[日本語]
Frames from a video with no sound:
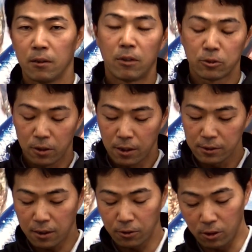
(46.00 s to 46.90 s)
まあ、それな
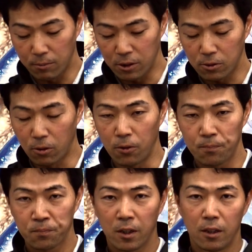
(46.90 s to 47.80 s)
ぜかと言いますと
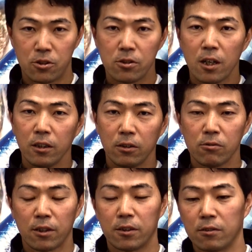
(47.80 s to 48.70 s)
従来品ってい
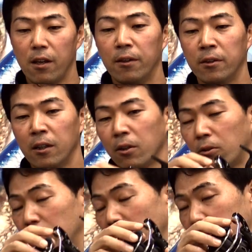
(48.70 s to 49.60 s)
うのはですね
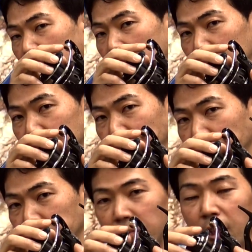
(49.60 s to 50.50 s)
このラインロラブ
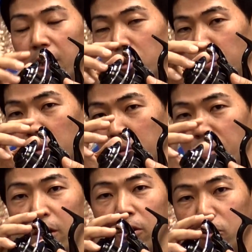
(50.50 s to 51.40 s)
中の
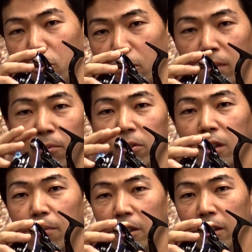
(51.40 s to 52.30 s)
ボールベアリングを守る
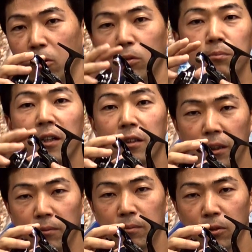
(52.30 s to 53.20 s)
ために
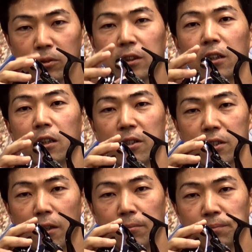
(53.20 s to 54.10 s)
ゴムパッキンを使ってま
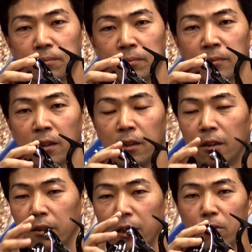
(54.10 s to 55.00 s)
した。
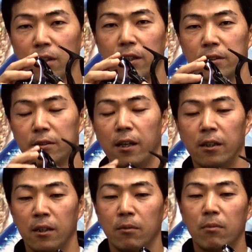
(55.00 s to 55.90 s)
で今回ですね、
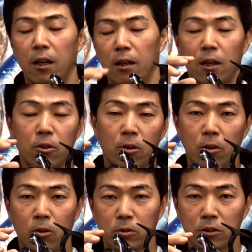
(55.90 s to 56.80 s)
まあ、あ
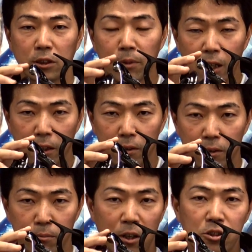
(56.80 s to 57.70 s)
の錆びない
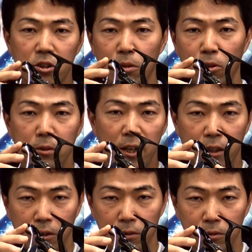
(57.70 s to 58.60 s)

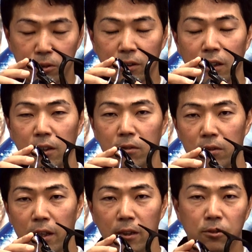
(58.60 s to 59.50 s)
マウシードボールベアリングを使っている
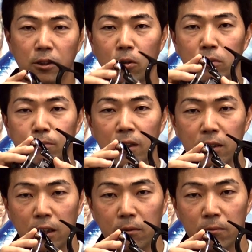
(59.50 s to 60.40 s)
んでそういった
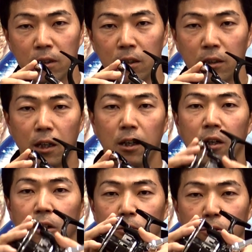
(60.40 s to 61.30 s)
ゴムパッキンが
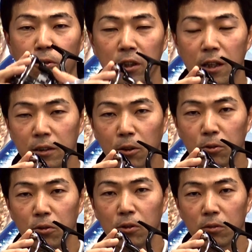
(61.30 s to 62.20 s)
不要になったこ
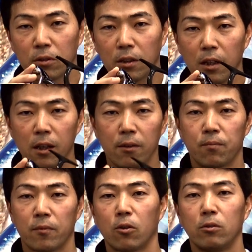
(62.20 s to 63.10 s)
とによって
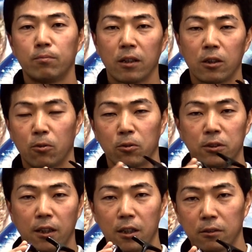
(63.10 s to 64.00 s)
コンパッキーの個
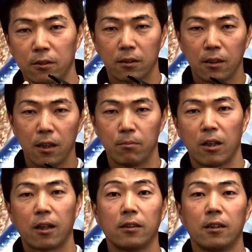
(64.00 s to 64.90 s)
性がなて、
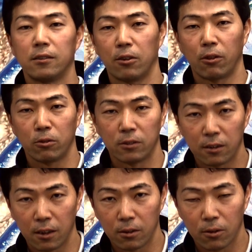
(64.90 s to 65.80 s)
まあ、回転性能が良くなっ
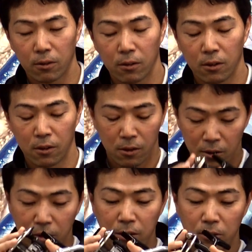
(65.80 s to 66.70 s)
ていると
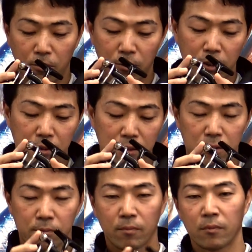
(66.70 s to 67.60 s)
いったところで
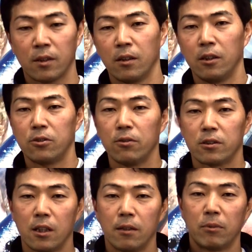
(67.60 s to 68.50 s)
す。そう
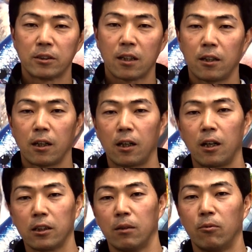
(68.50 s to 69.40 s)
ですね、まあ、魚がか
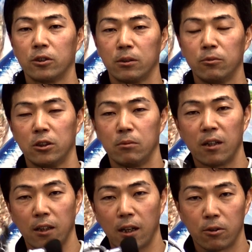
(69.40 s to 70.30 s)
かってもスムーズに
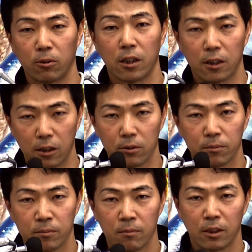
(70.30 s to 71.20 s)
巻き上げることができる、
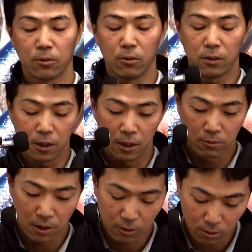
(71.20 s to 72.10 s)
まあ、そういった理
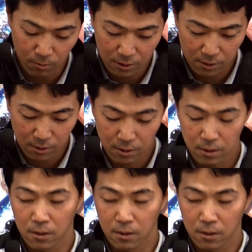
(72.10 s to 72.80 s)
由になっております。